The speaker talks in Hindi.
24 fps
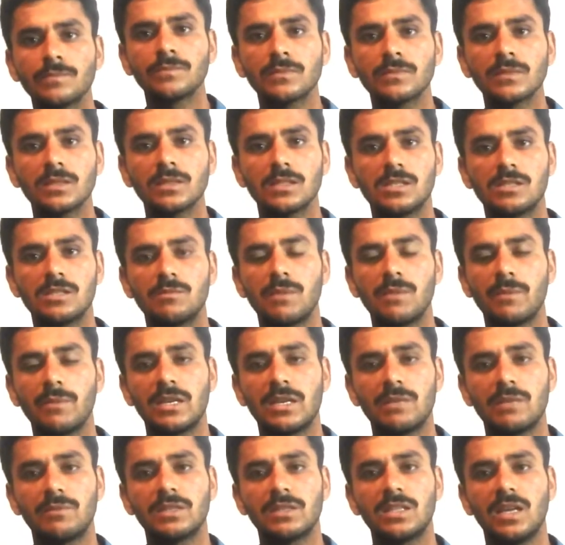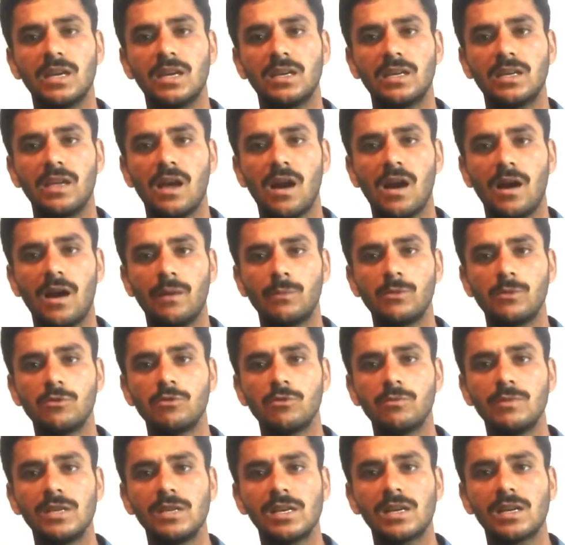जिसमें मैंने बताया कि आप यू
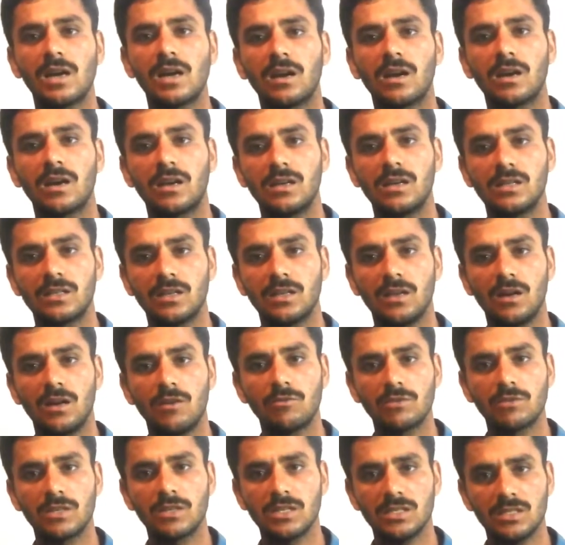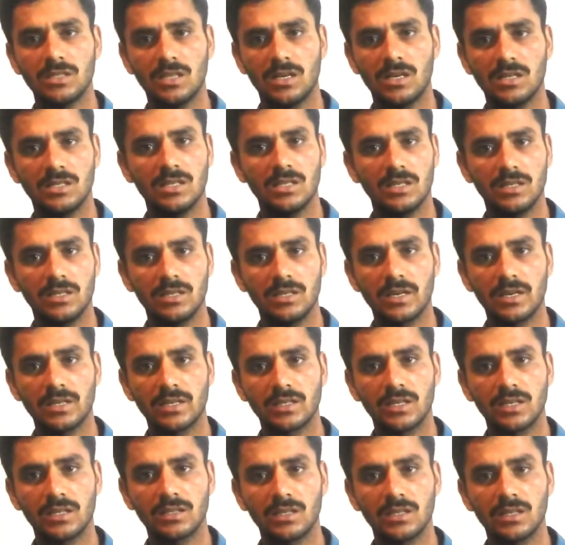का करंट अकाउंट किस तरह से क्रिएट
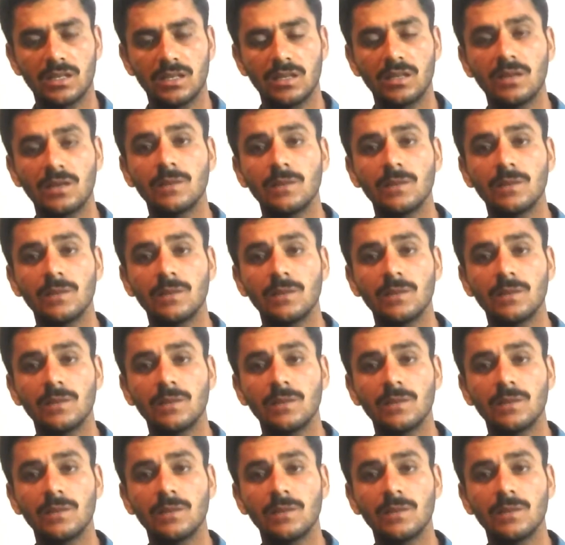करते हैं